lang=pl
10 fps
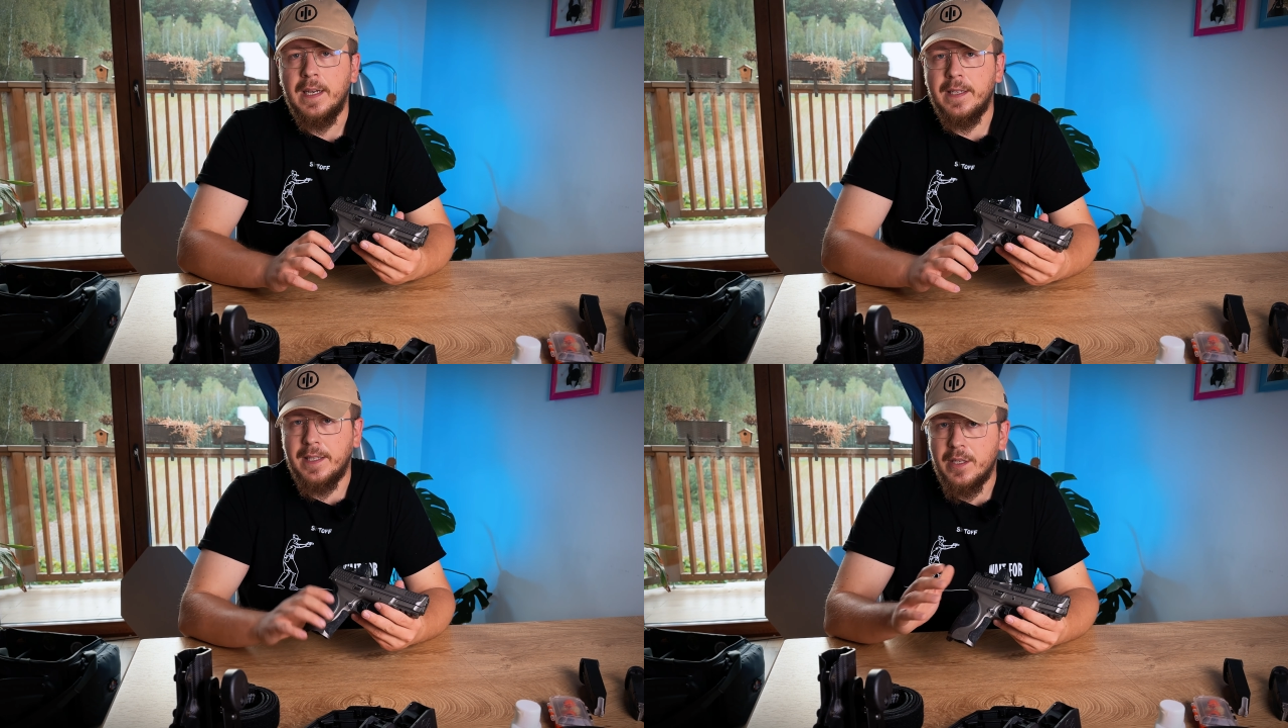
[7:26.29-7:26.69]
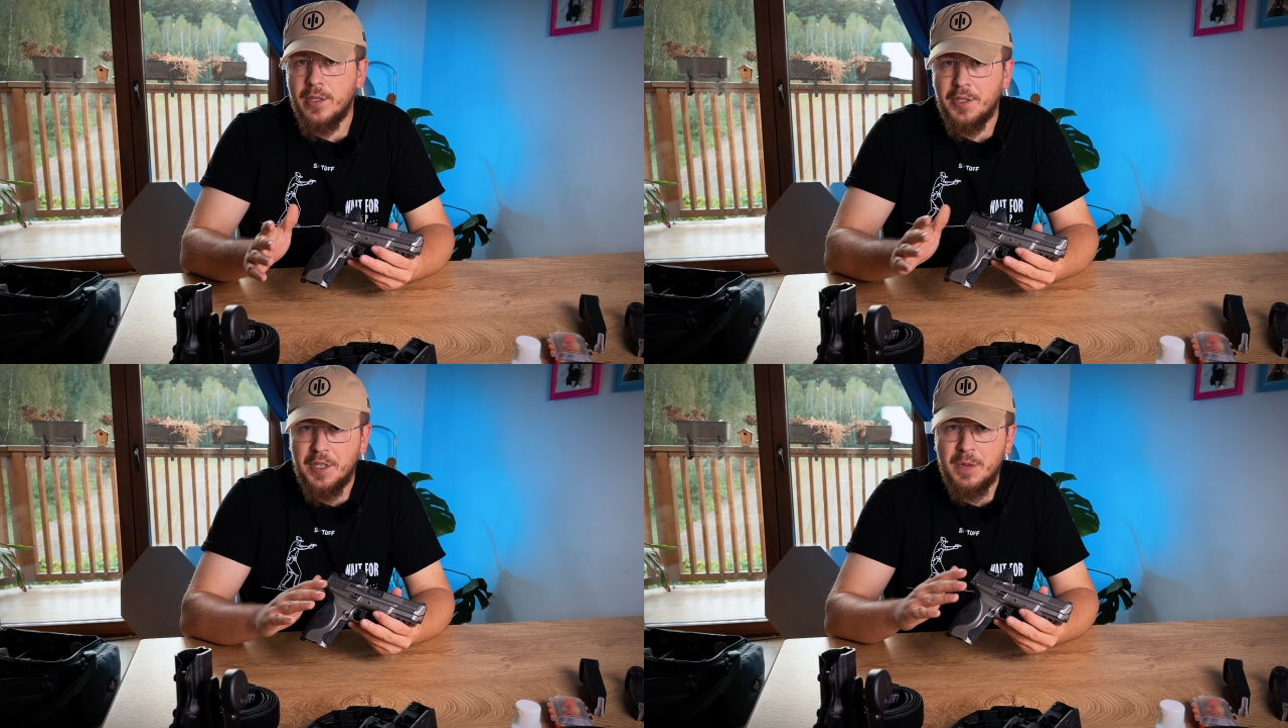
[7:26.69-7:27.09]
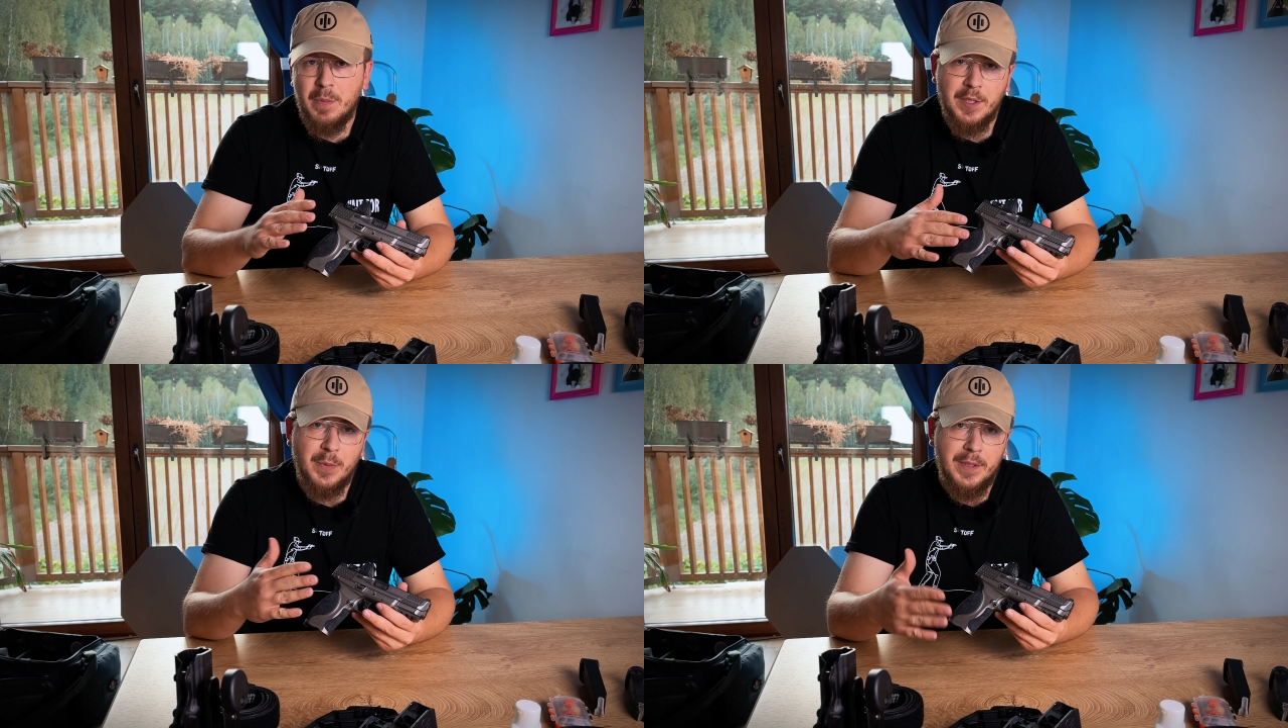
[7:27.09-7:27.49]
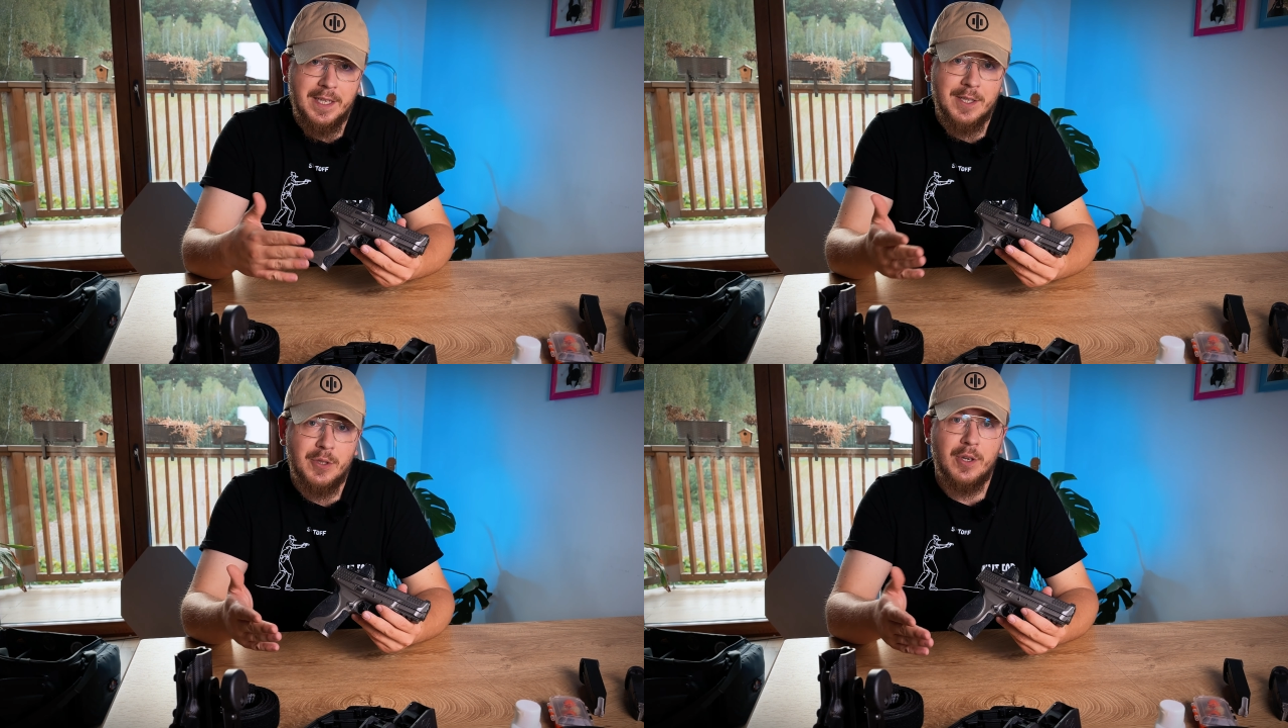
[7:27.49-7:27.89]
i też, jeżeli macie
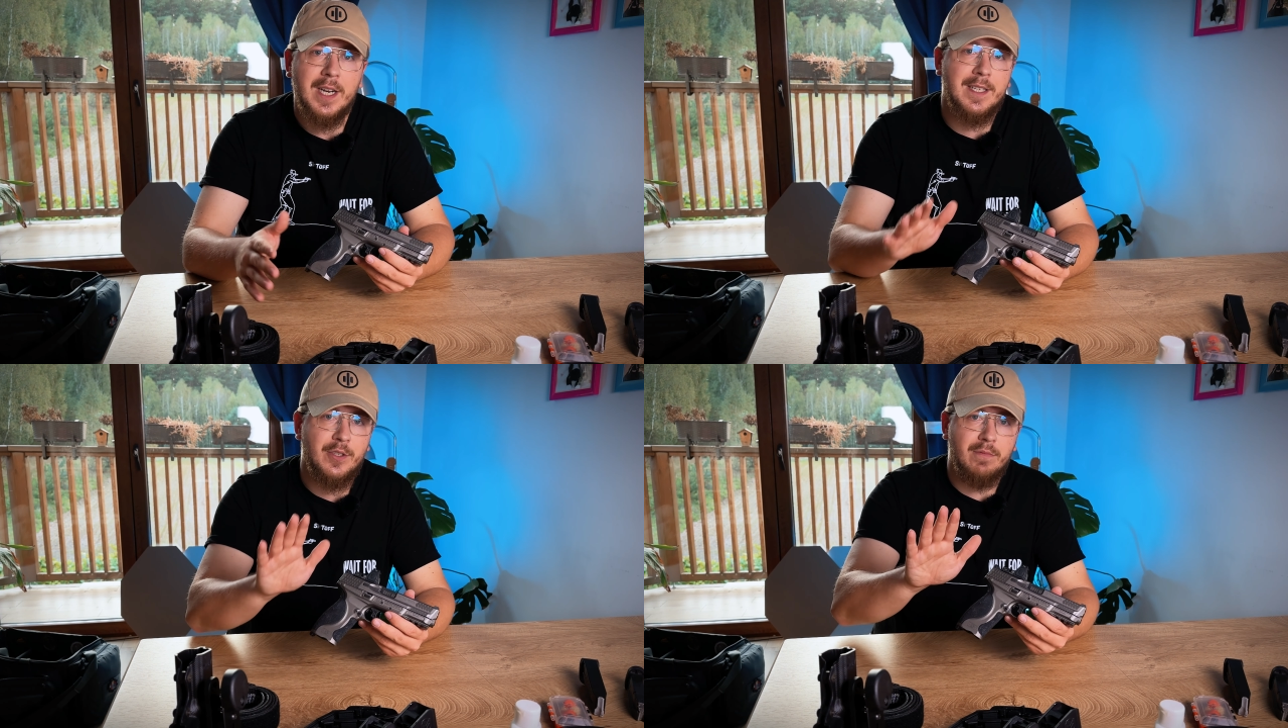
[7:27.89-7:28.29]
pytania co do klas,